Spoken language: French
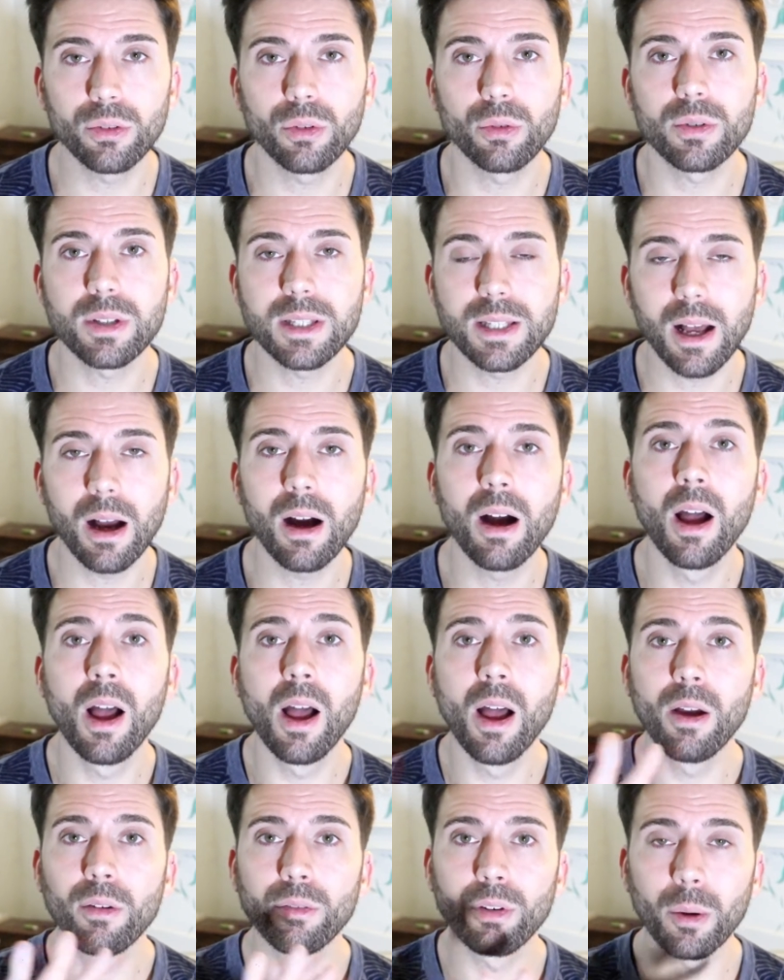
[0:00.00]
Donc ça,
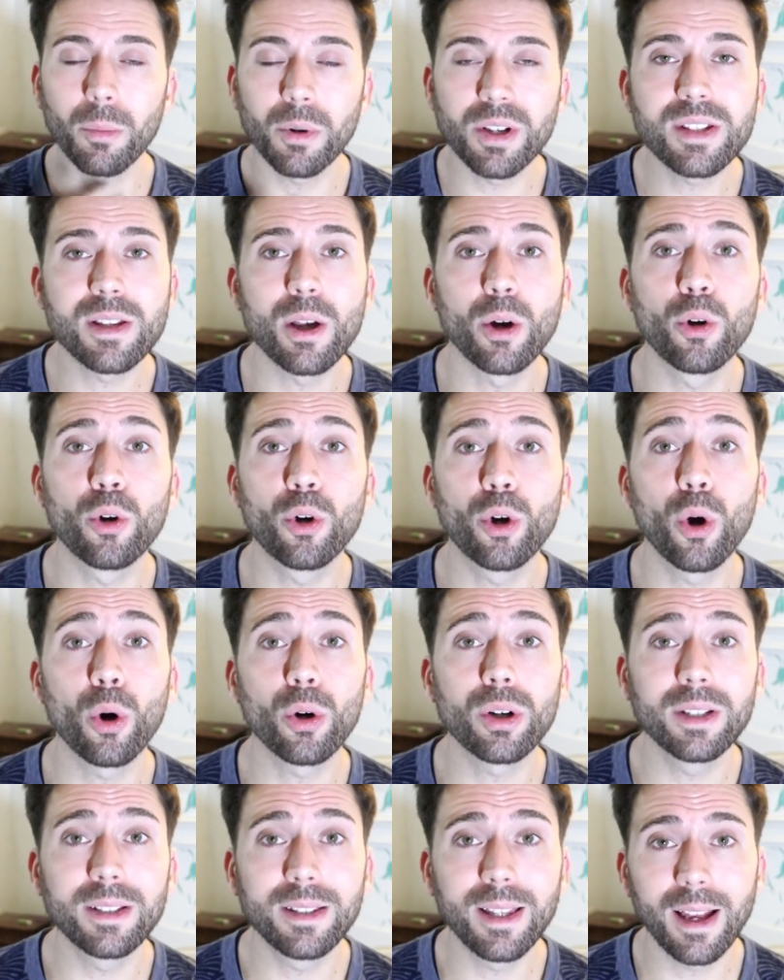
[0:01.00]
vraiment, c'est un
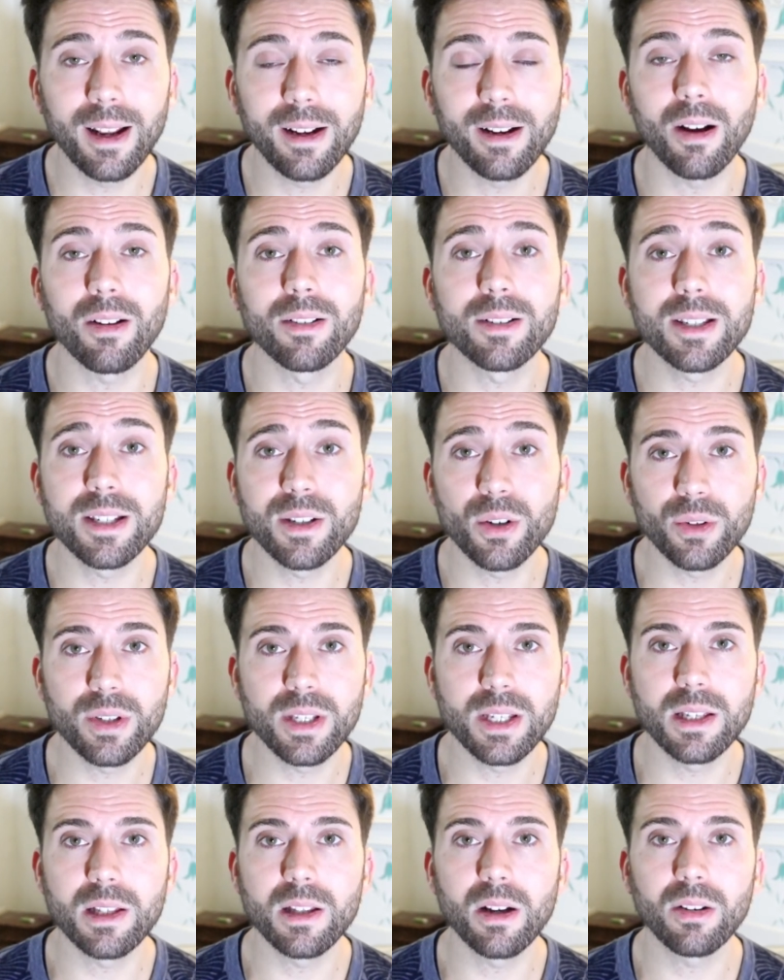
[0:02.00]
cocktail
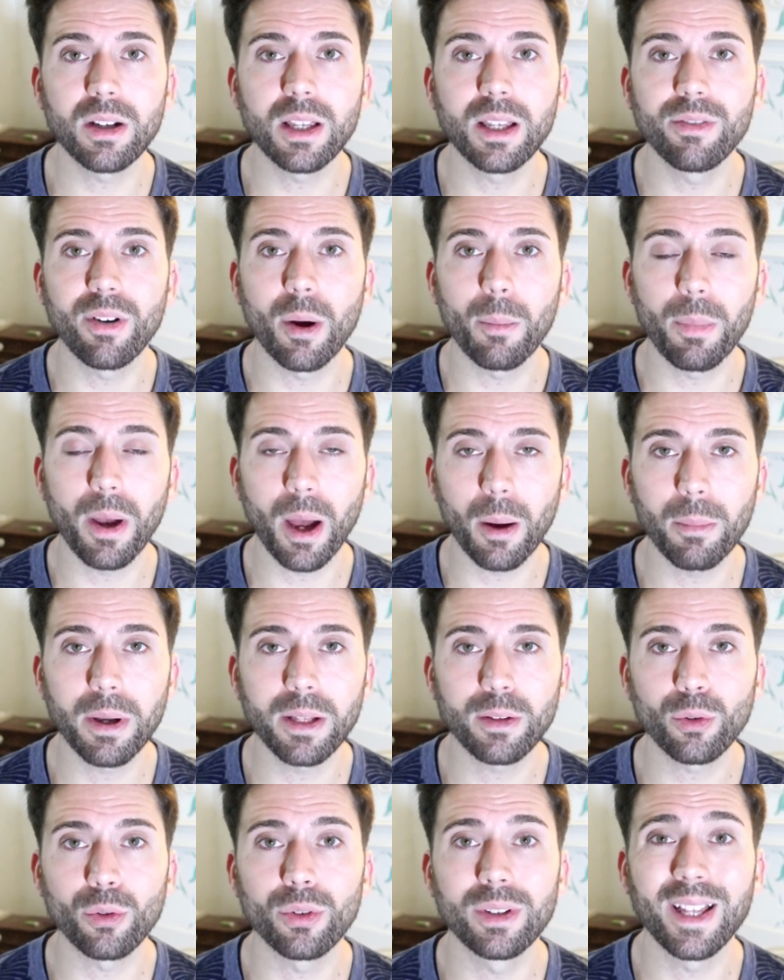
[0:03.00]
antioxydant qui va
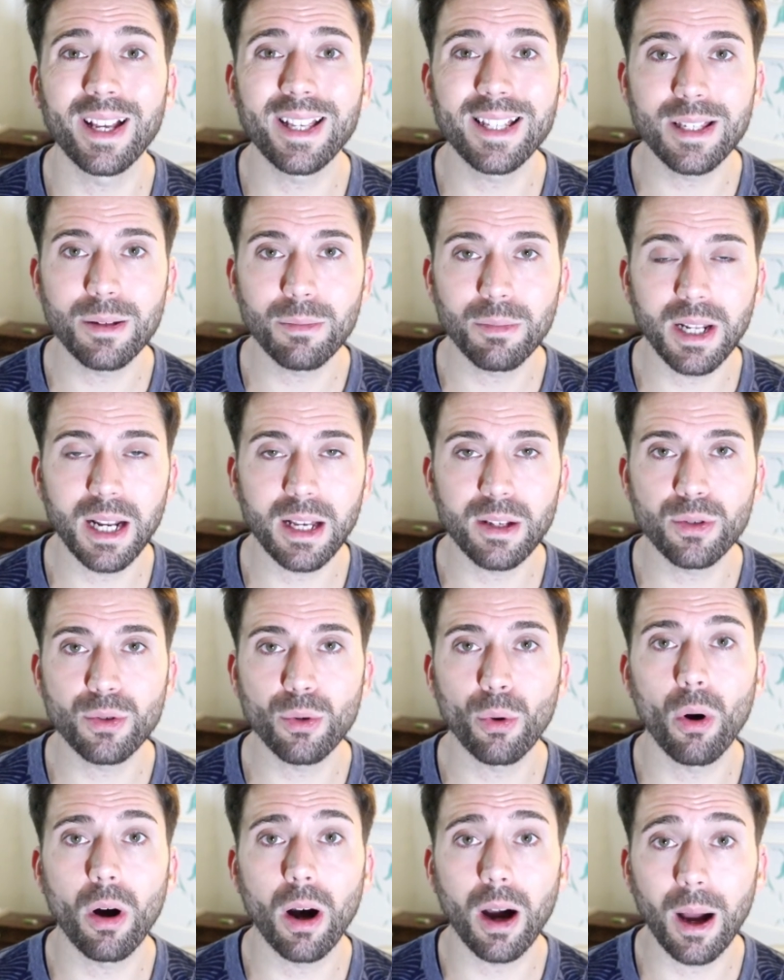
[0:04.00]
permettre une
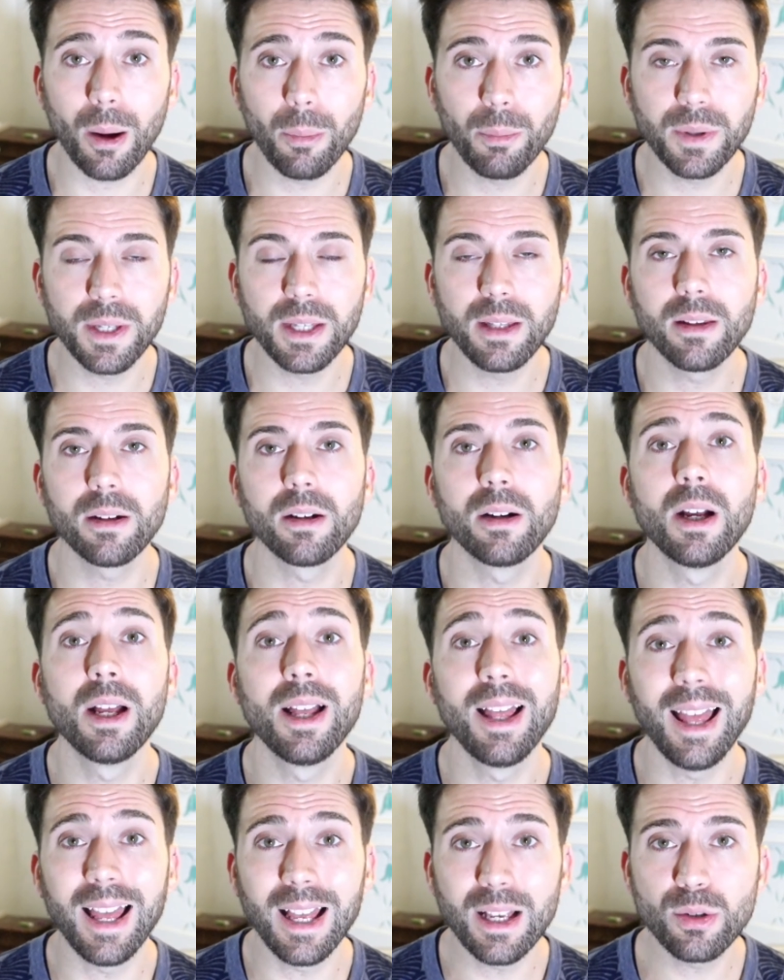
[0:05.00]
assimilation rapide
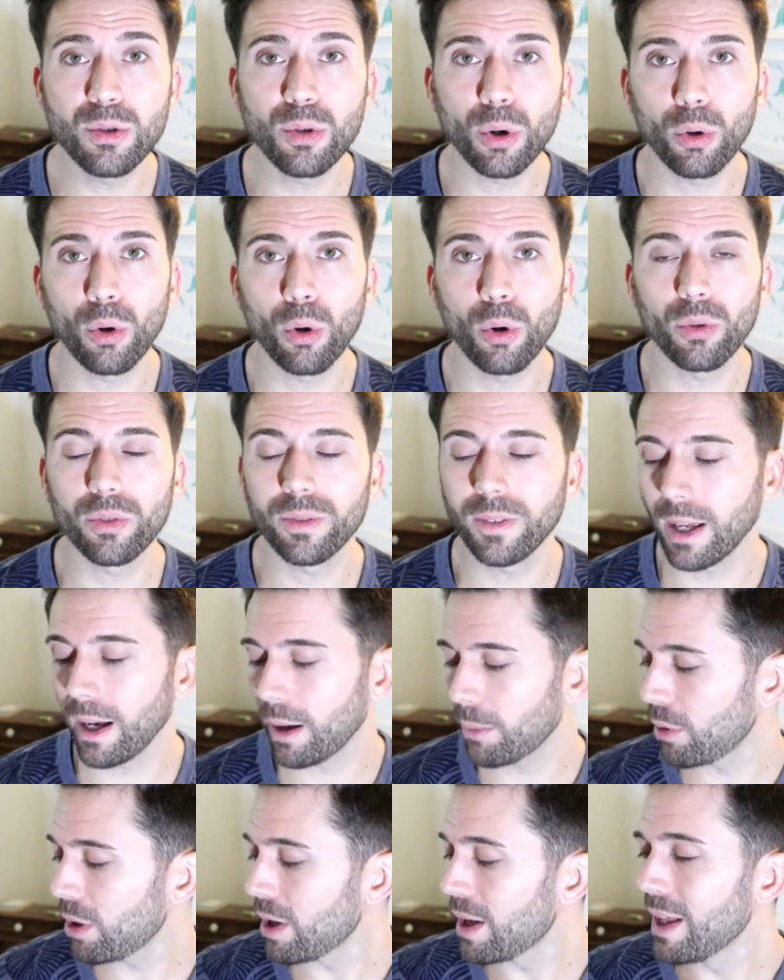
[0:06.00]
et sur le long
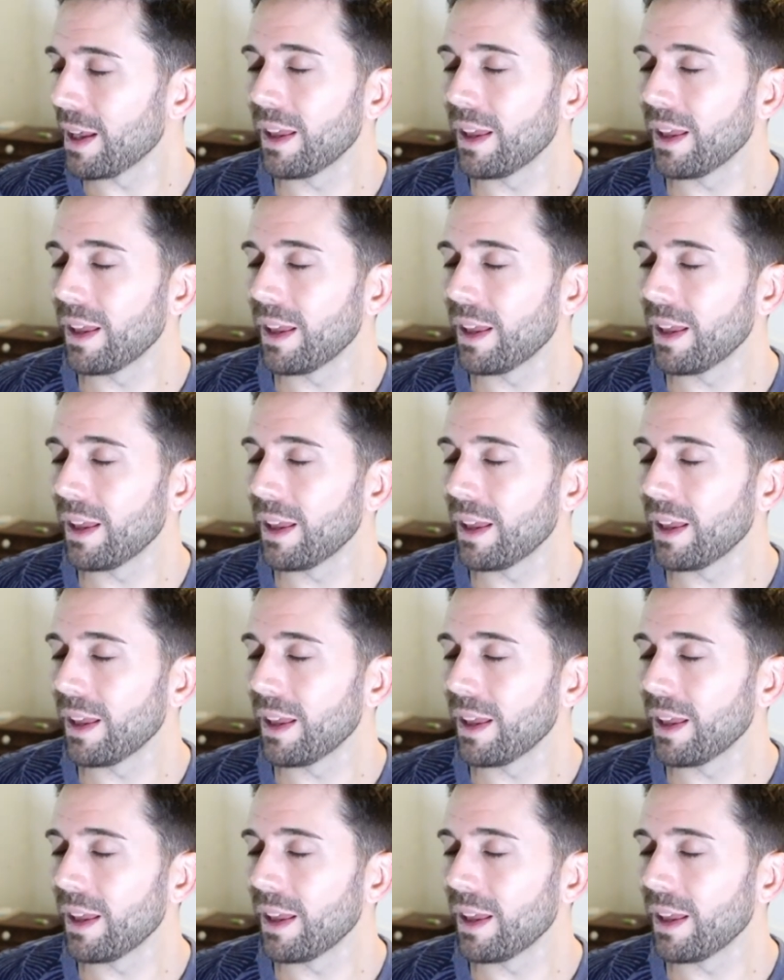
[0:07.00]
terme.